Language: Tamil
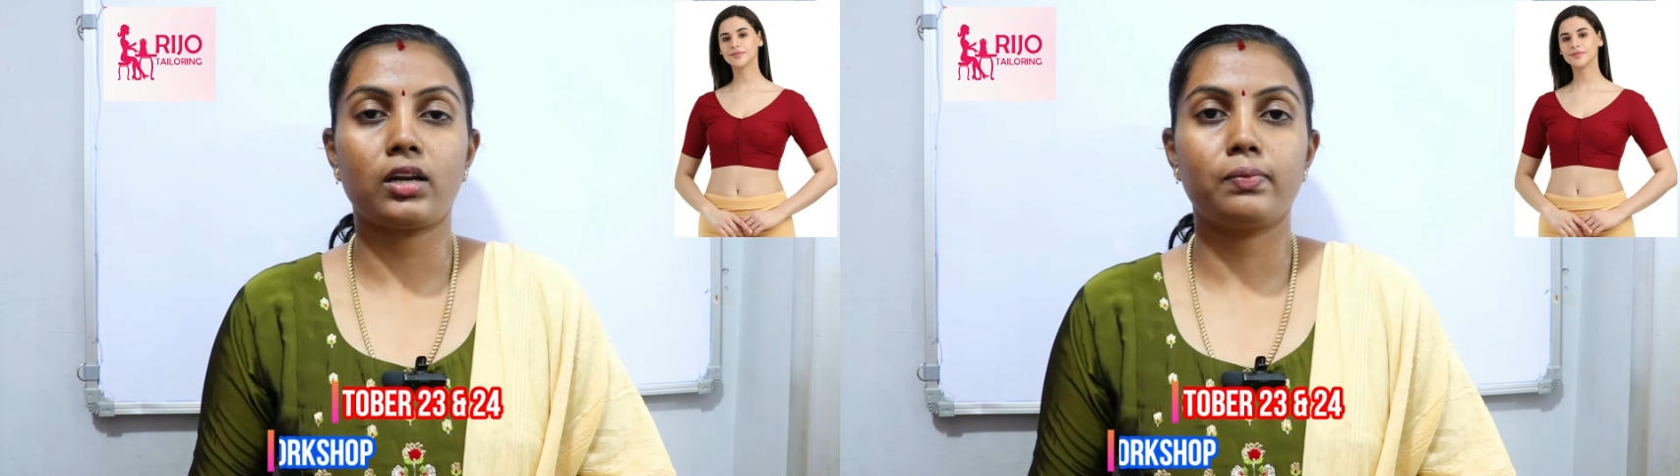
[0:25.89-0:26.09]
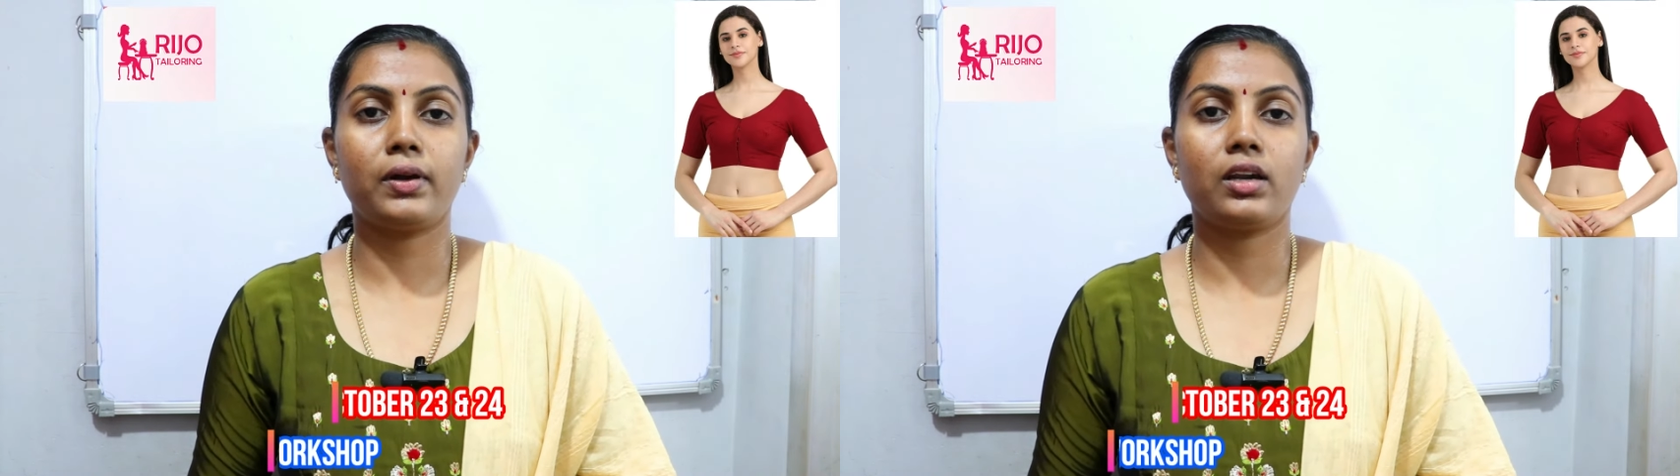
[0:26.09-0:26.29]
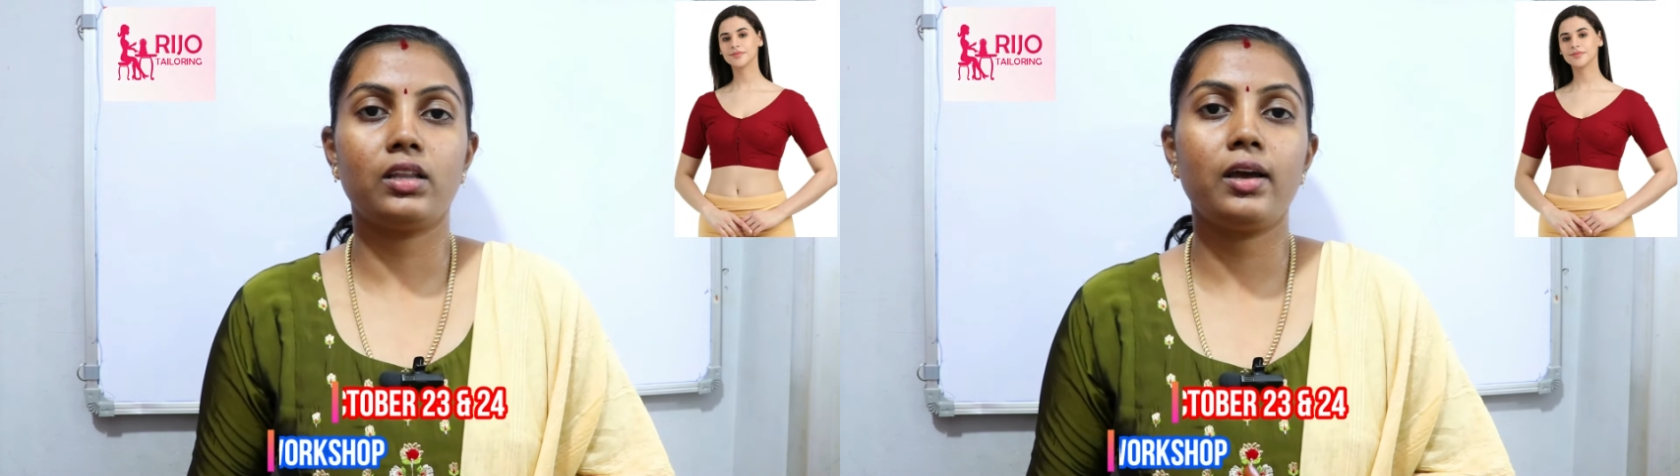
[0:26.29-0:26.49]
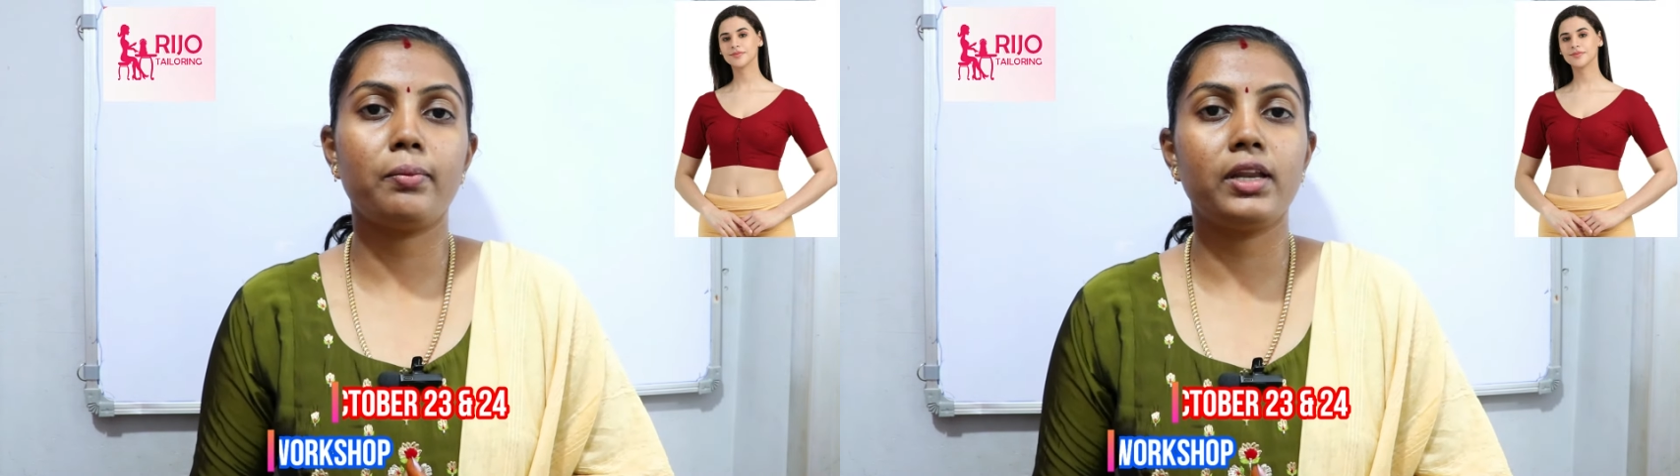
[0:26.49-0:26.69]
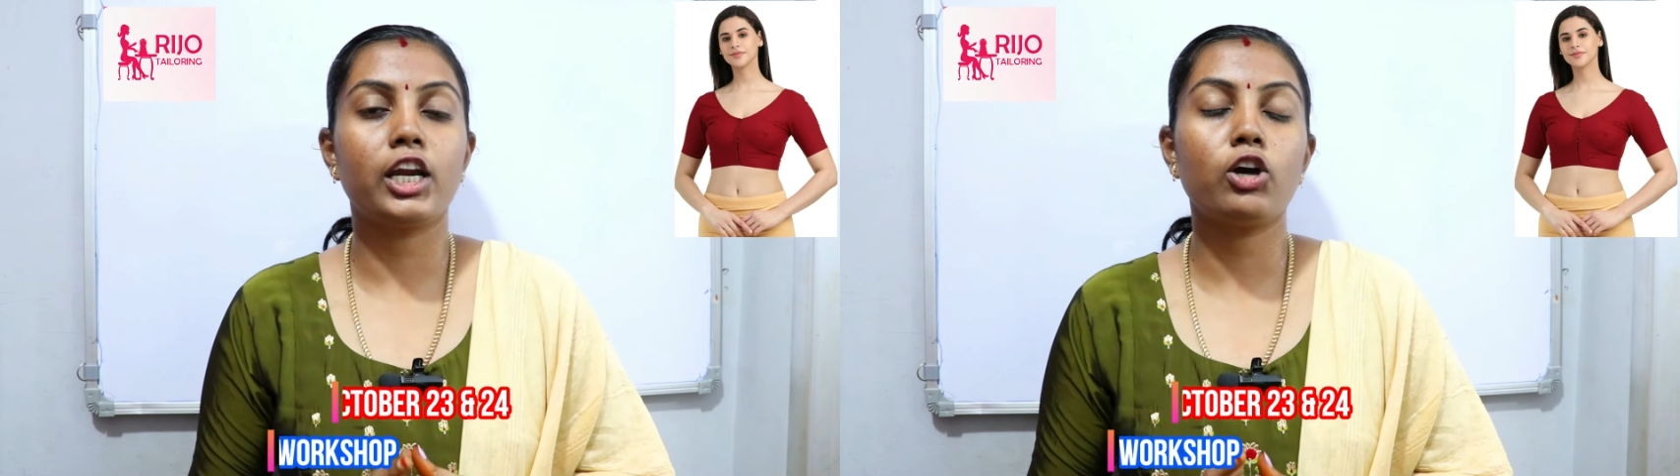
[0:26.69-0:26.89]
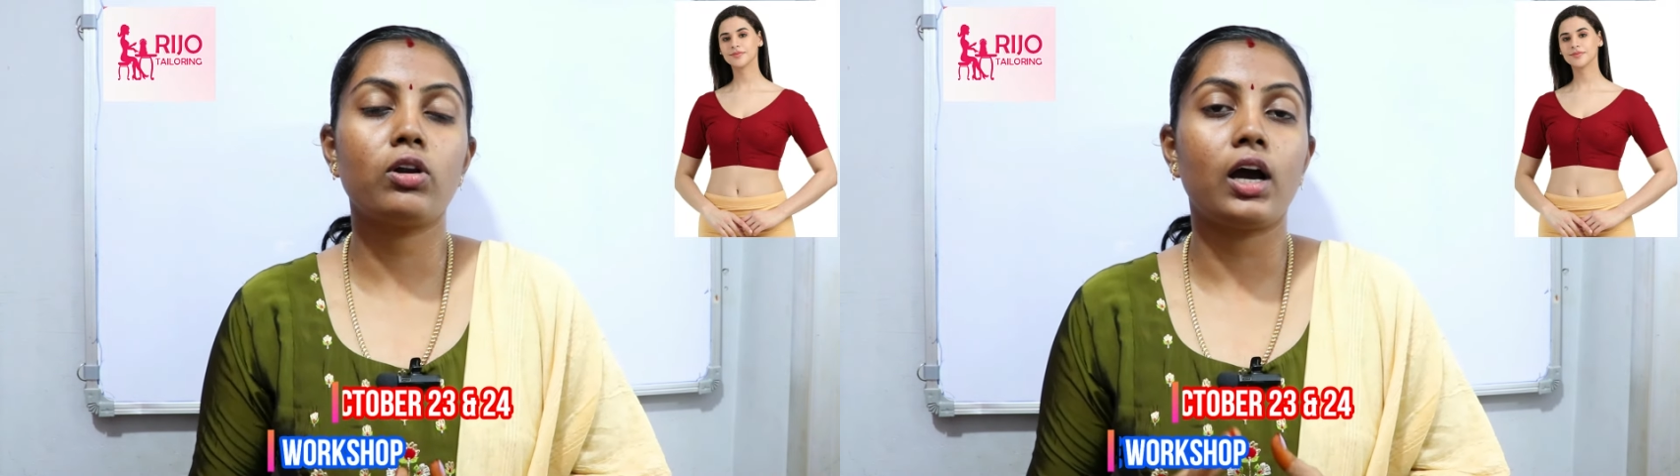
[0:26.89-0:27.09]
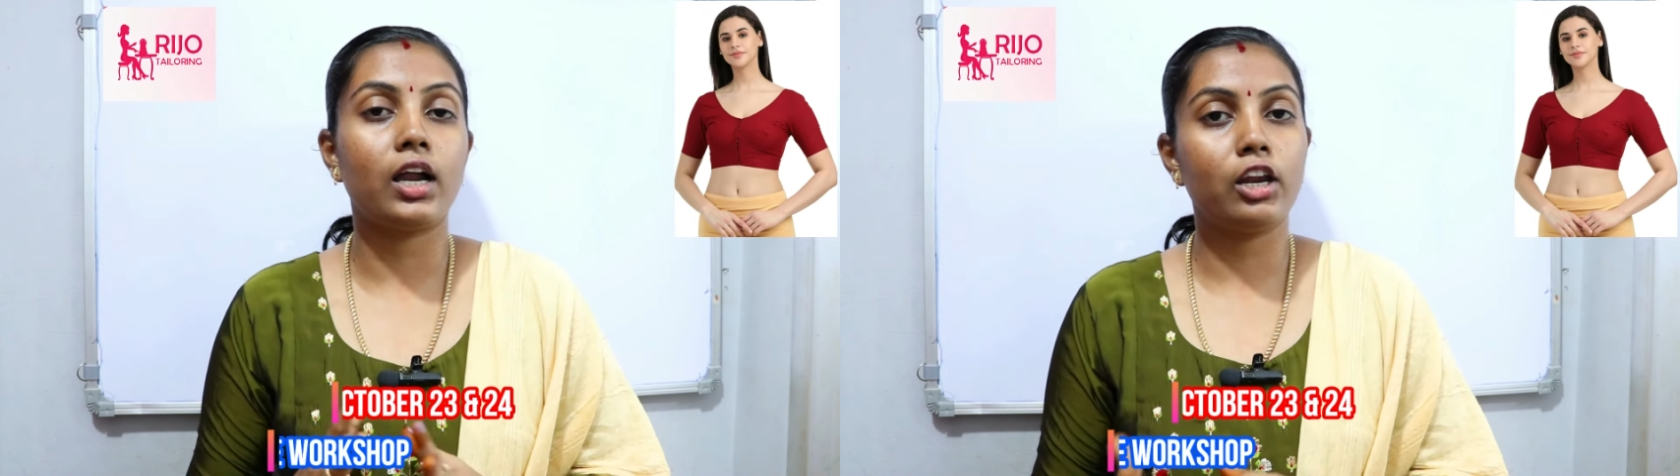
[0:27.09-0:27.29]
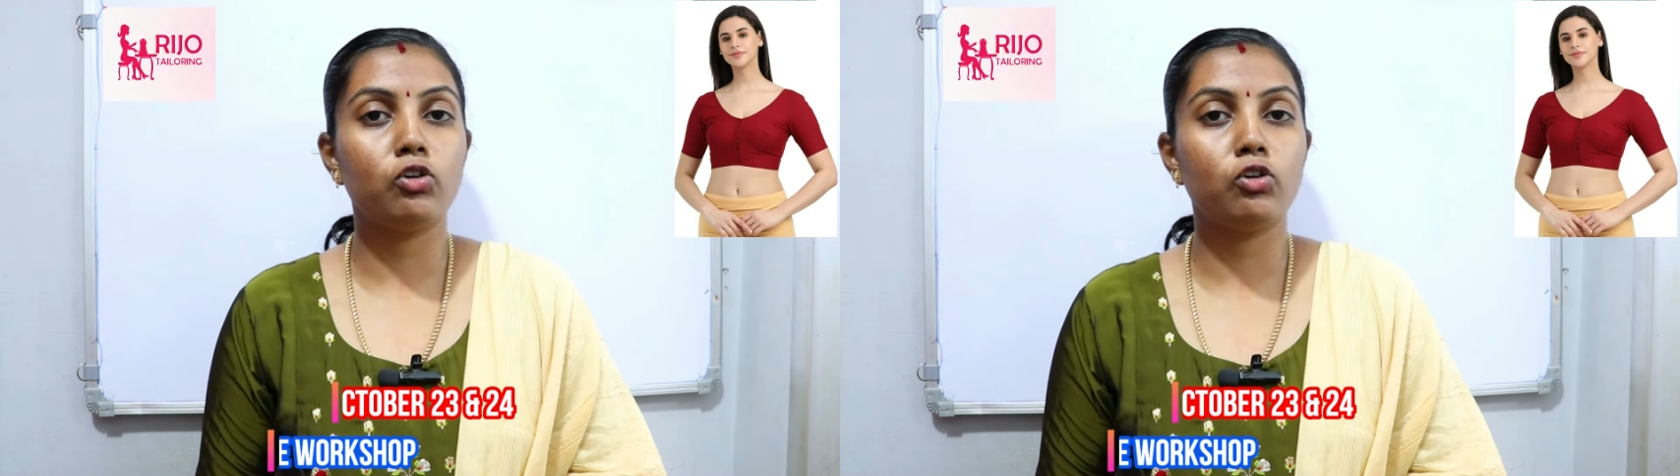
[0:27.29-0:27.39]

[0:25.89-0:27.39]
மார்க் பண்றது அப்படி இல்லைன்னா ஒரு